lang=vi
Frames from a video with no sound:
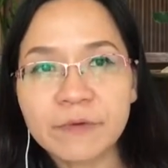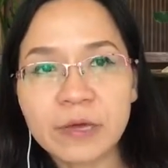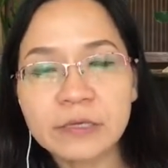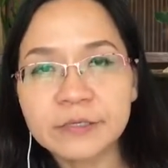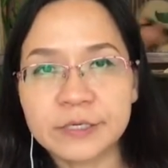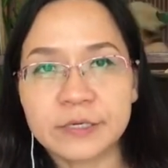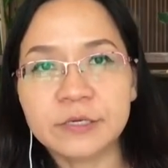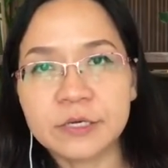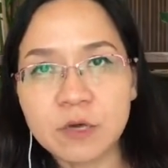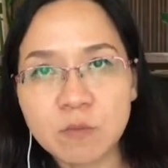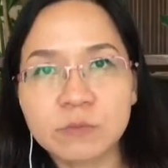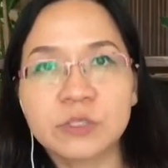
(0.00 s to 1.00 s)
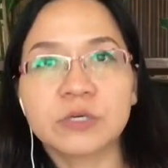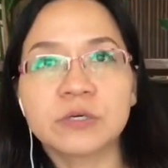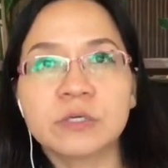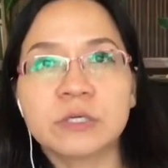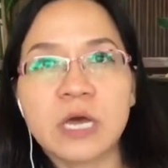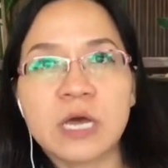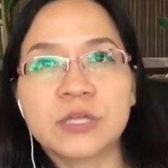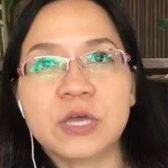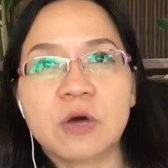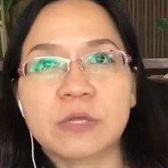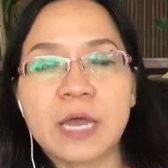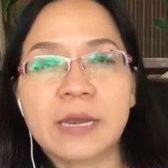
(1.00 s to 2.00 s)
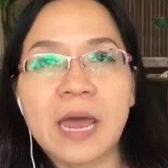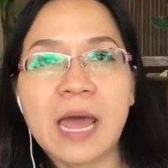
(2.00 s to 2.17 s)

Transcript: các anh chị cứ việc công chứng ra cho thành